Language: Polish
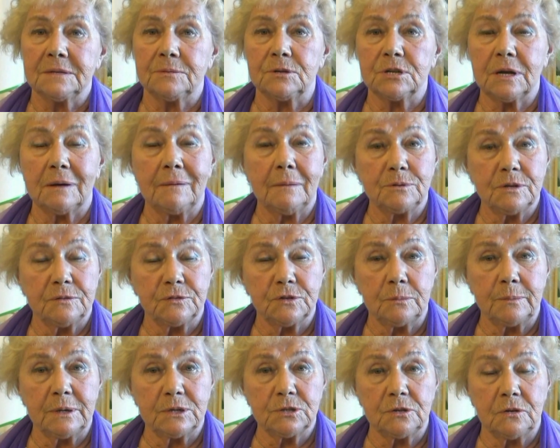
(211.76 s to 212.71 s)
Słyszałam, że w
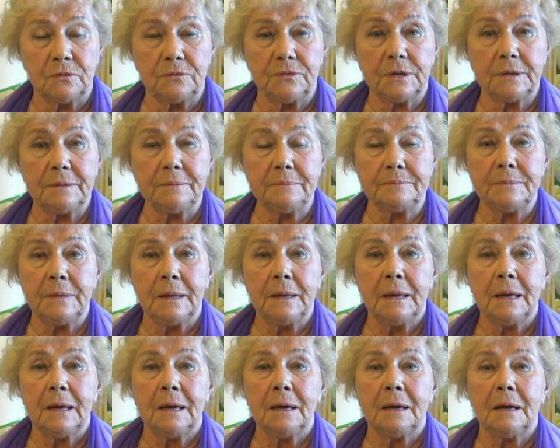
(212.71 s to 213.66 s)
Tomaszowie
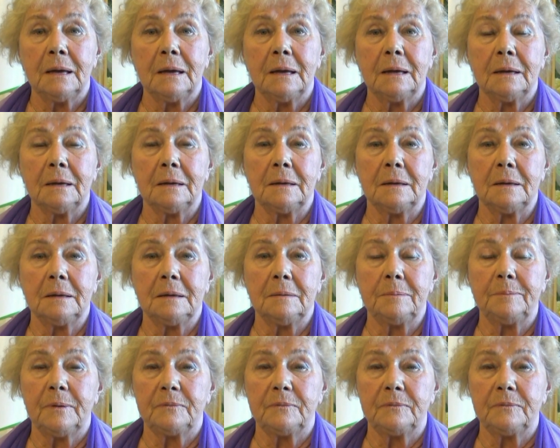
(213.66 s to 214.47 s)
e,